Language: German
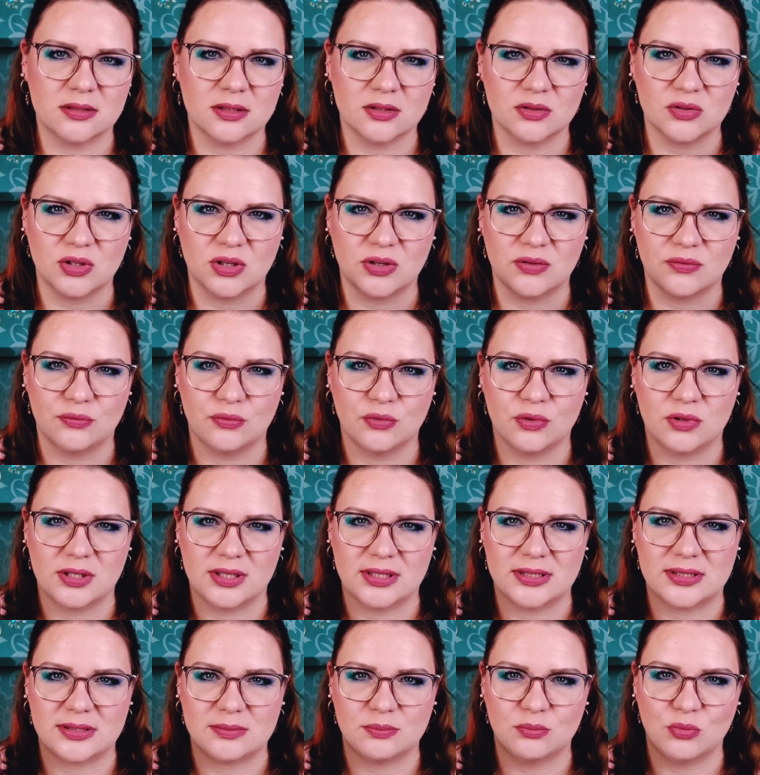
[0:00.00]
Also ich würde
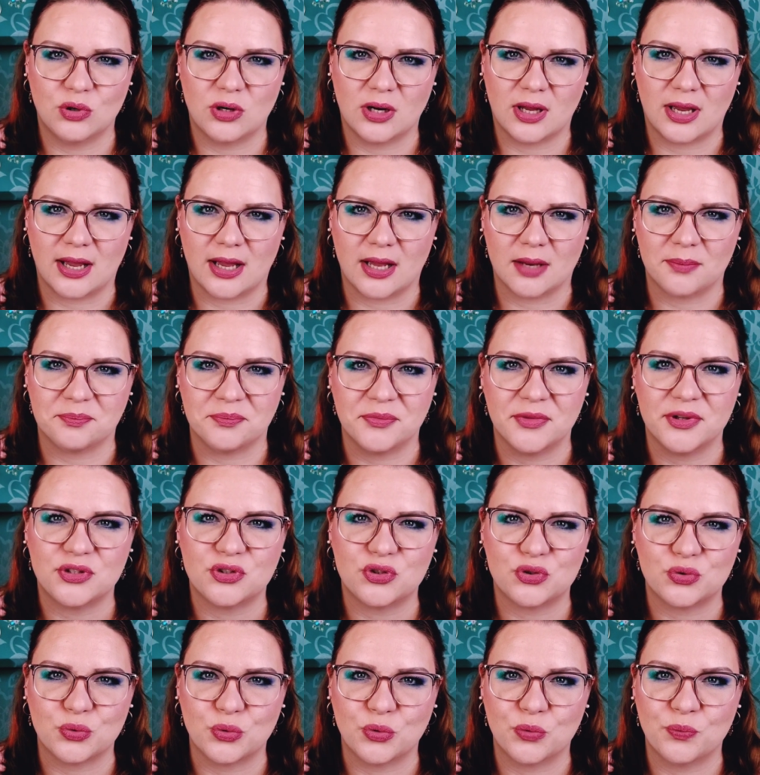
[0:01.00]
jetzt moderat mit
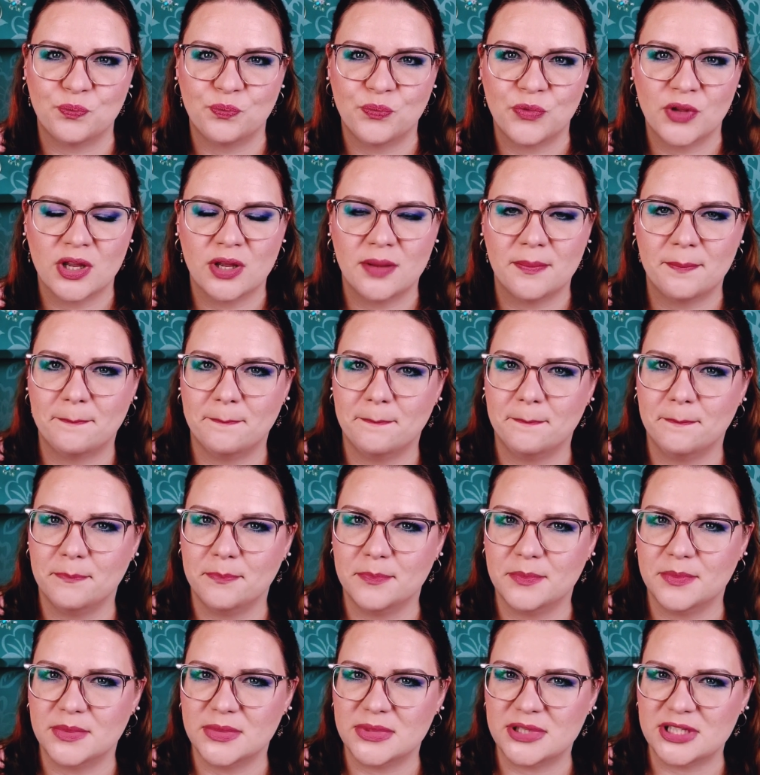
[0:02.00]
so
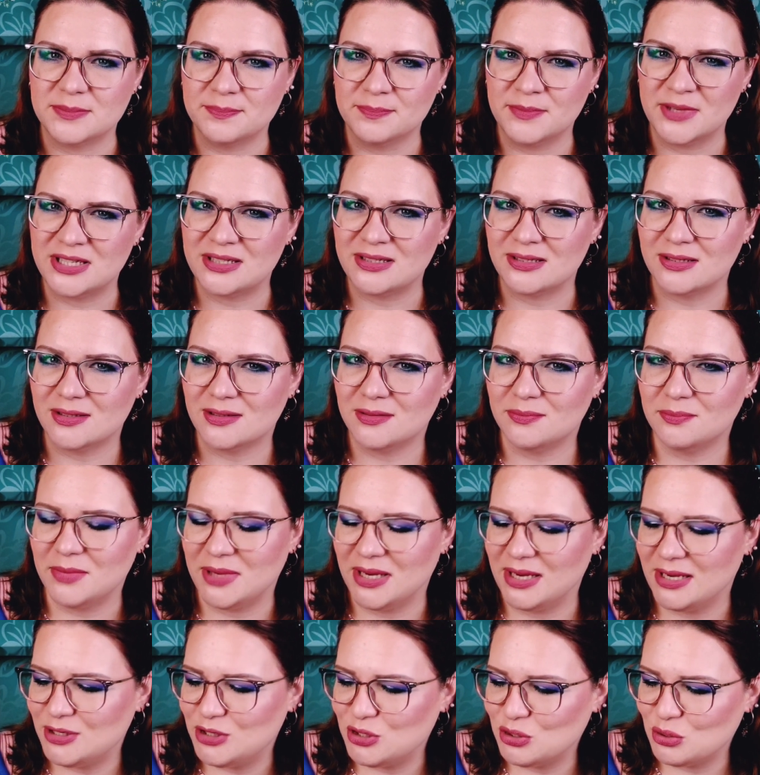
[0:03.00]
mit Mittel,
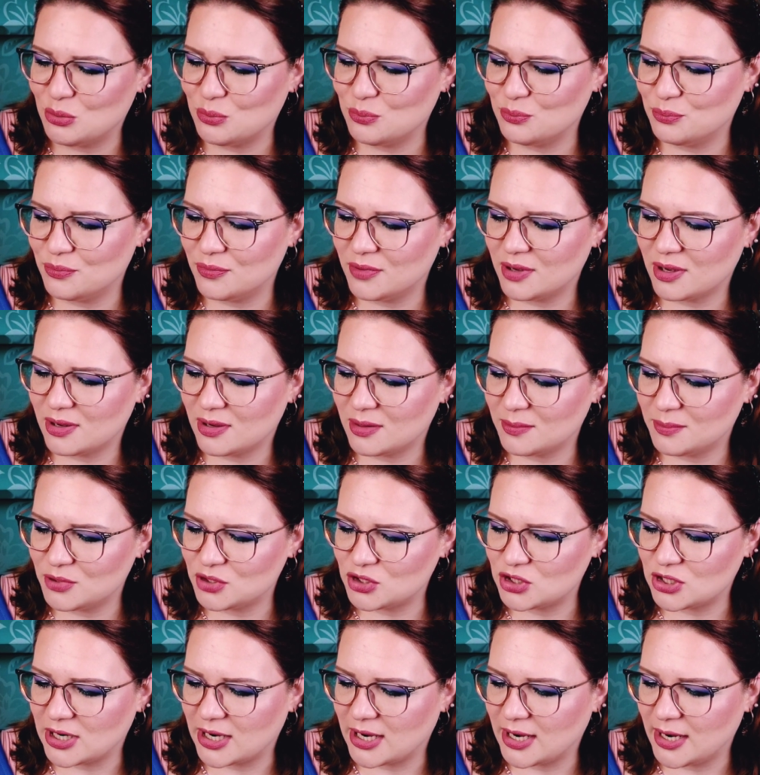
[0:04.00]
Medium äh,
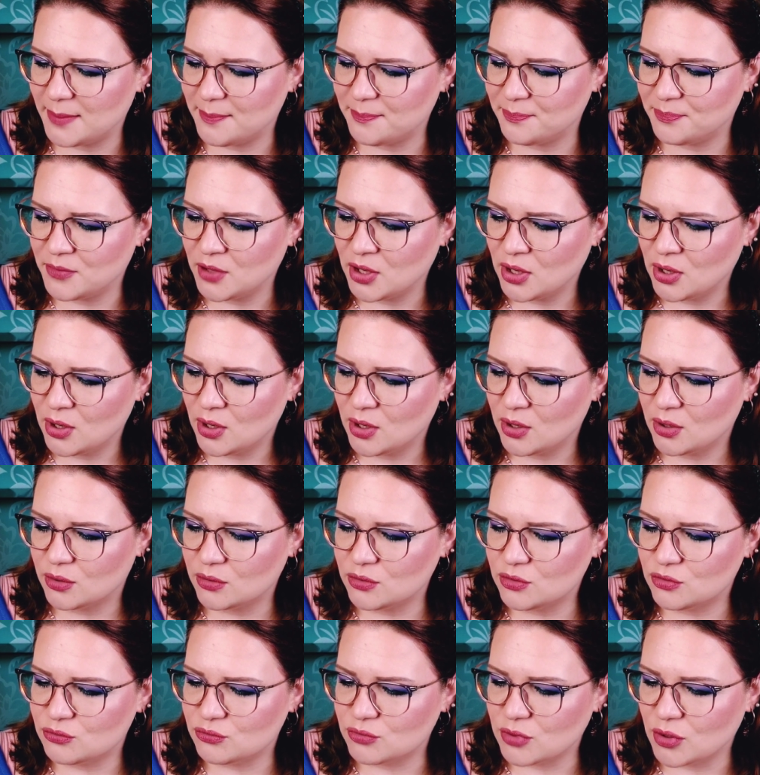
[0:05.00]
beschreiben
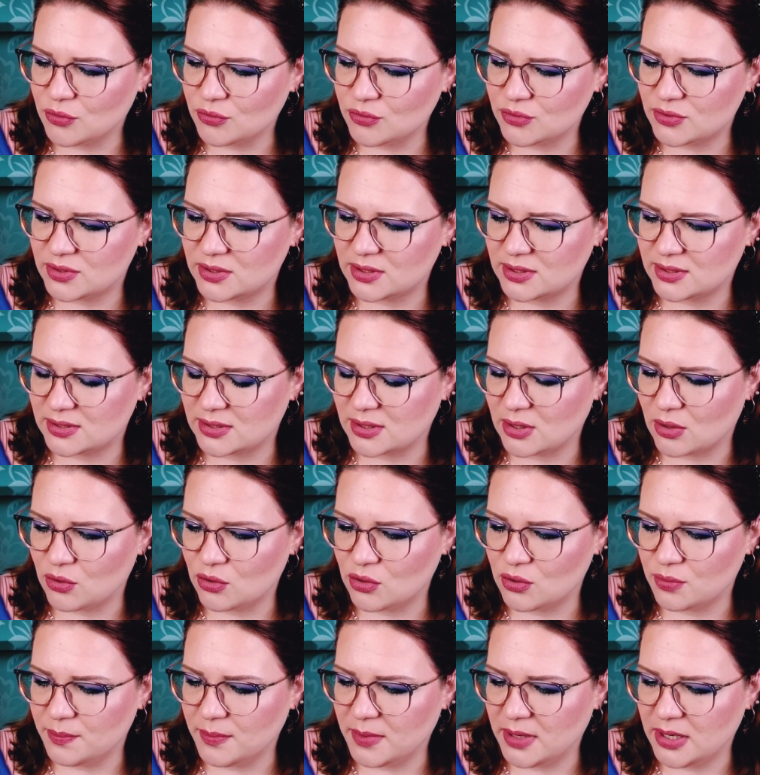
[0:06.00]
und Roast ist
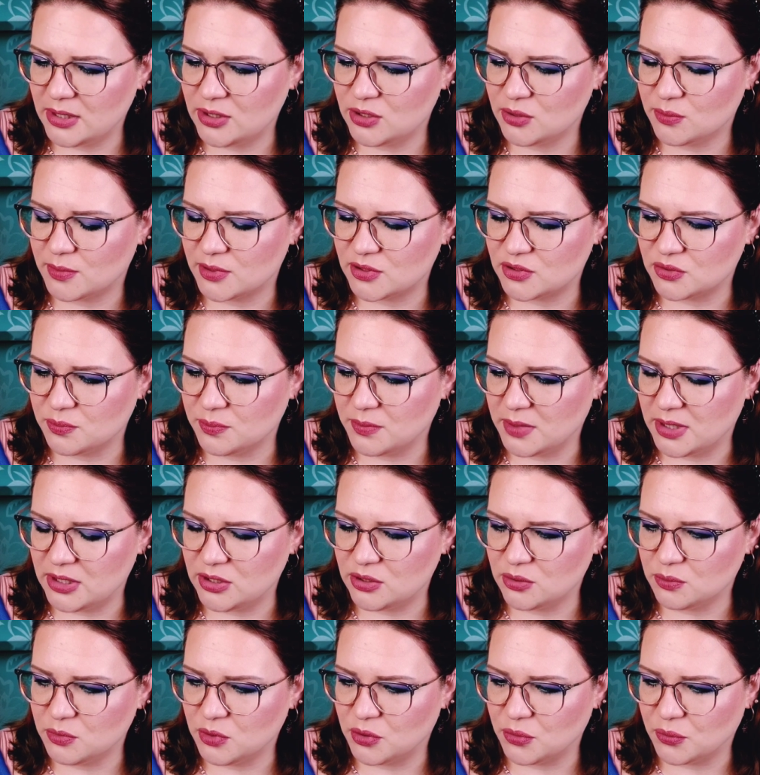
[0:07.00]
auch Medium, also
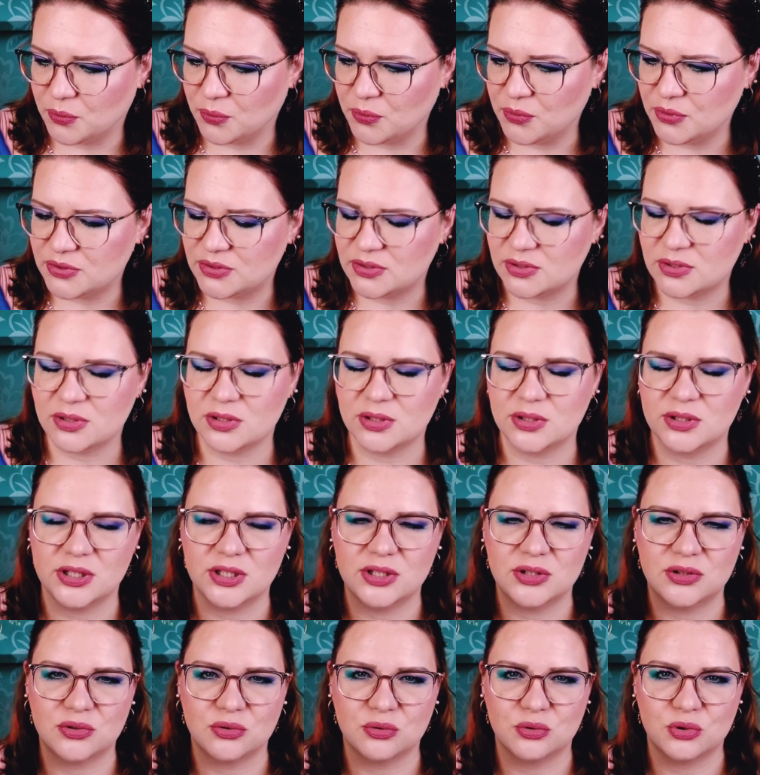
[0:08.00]
Medium geröstet,
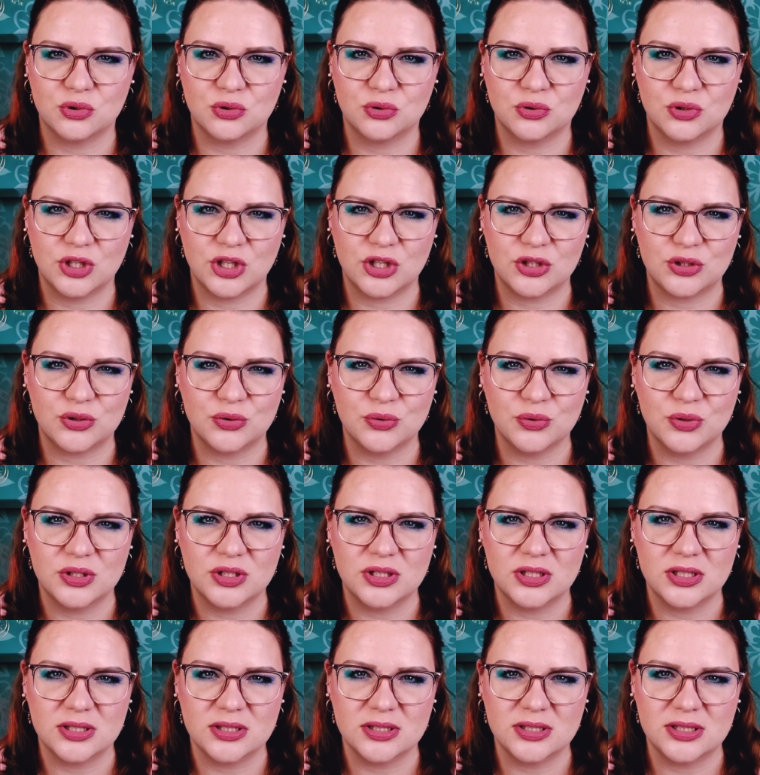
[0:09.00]
nicht zu nicht zu
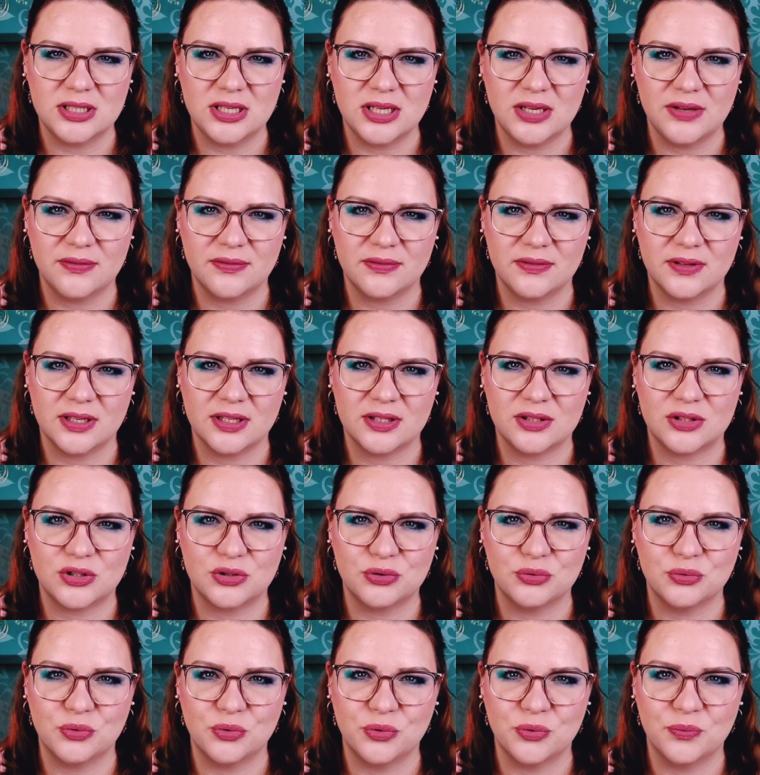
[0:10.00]
intensiv, nicht
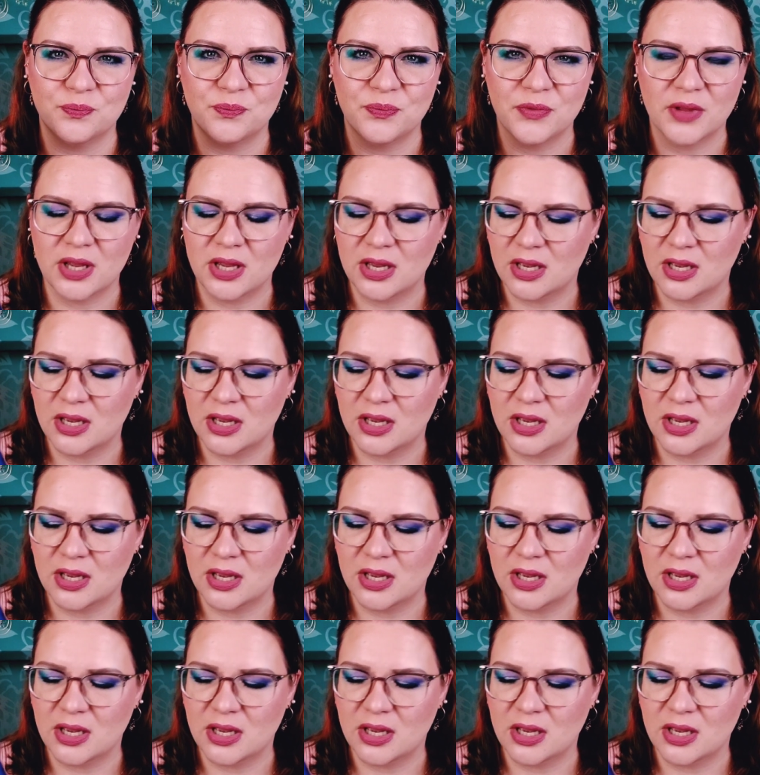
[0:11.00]
zu